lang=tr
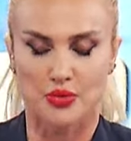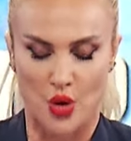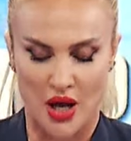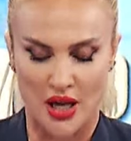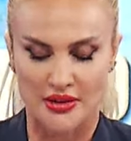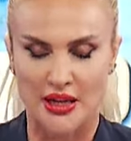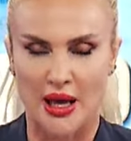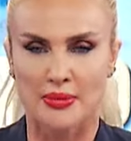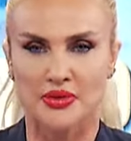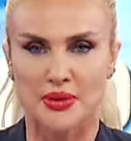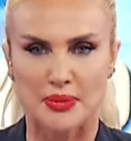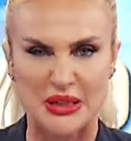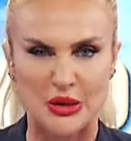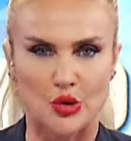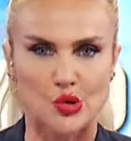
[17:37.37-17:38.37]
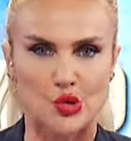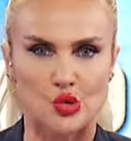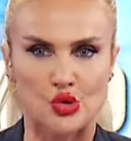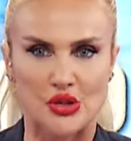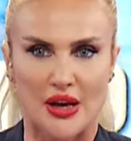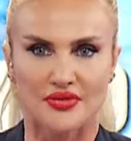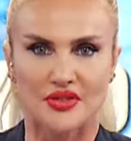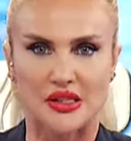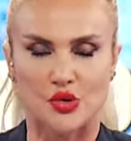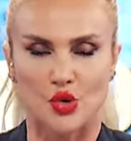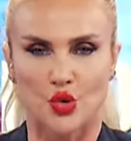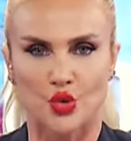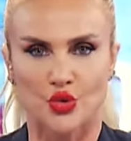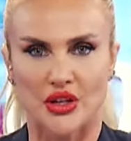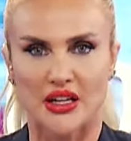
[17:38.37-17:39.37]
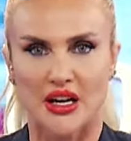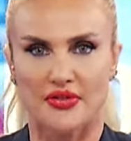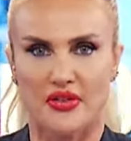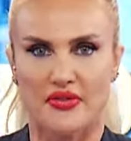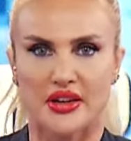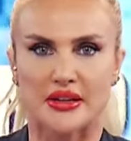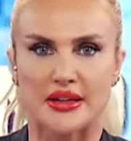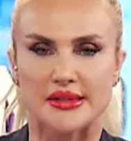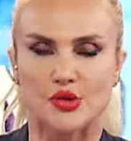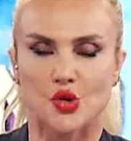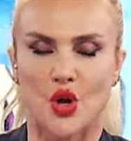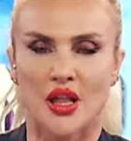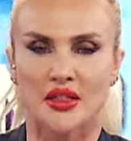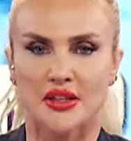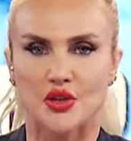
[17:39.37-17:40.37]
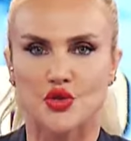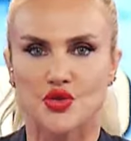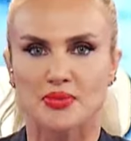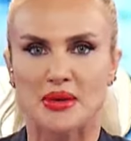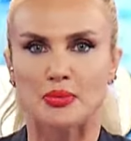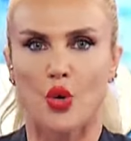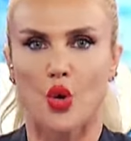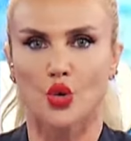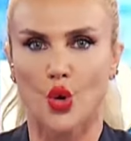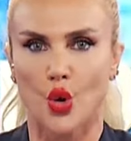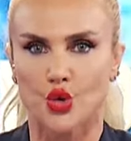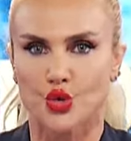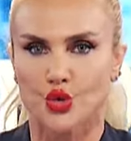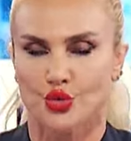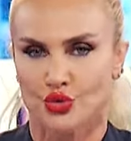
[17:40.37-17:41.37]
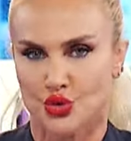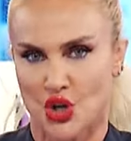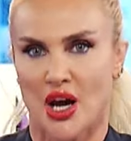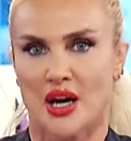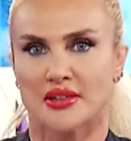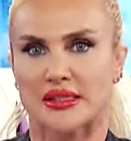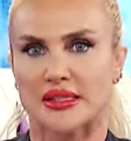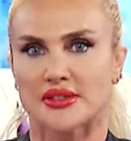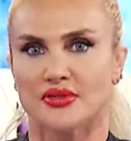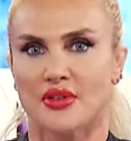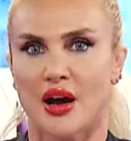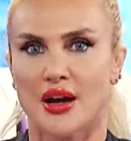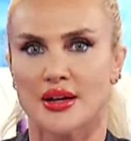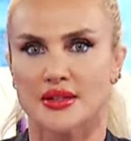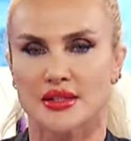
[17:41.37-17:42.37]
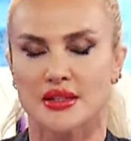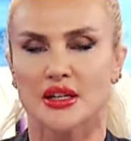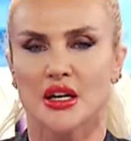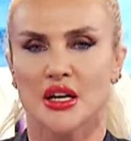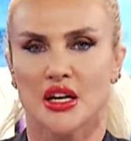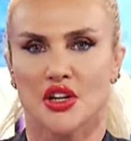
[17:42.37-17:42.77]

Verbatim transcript: bu anlamda biliyorsunuz hafta sonunda kafe ve restoranlar için bir boykot çağrısı vardı.